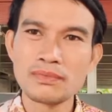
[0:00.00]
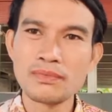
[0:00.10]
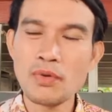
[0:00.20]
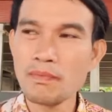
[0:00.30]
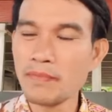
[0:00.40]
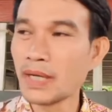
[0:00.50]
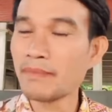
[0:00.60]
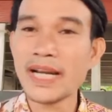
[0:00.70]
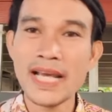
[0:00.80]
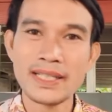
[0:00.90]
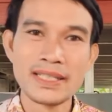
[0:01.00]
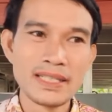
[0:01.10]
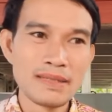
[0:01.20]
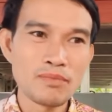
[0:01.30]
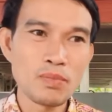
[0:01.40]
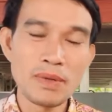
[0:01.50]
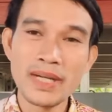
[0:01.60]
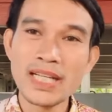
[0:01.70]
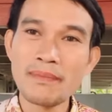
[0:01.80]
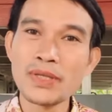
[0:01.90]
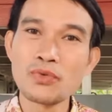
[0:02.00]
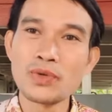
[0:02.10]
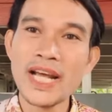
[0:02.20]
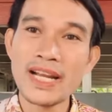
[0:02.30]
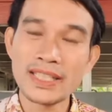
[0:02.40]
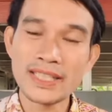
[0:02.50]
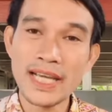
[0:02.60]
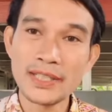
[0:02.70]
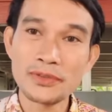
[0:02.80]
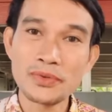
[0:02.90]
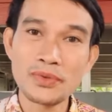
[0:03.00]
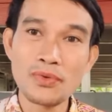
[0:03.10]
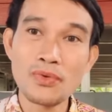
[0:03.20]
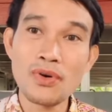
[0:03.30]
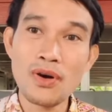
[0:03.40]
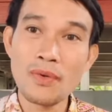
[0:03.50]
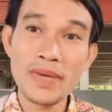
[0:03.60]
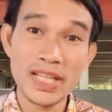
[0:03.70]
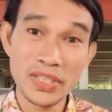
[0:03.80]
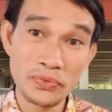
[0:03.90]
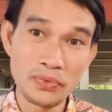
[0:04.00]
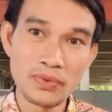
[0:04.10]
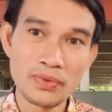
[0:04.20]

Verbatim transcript: พวกมึงไม่ได้พวกมึงไม่ได้ทำให้กูได้ดั่งใจ กูก็ไม่อยากจะอยู่